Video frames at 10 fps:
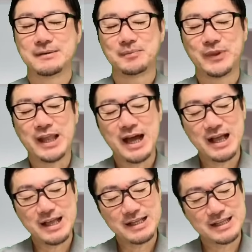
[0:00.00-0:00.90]

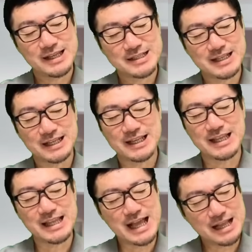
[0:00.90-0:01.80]
何ですかね
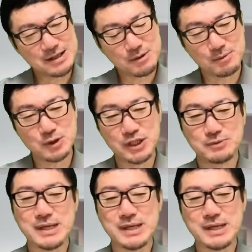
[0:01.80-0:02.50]
何ともう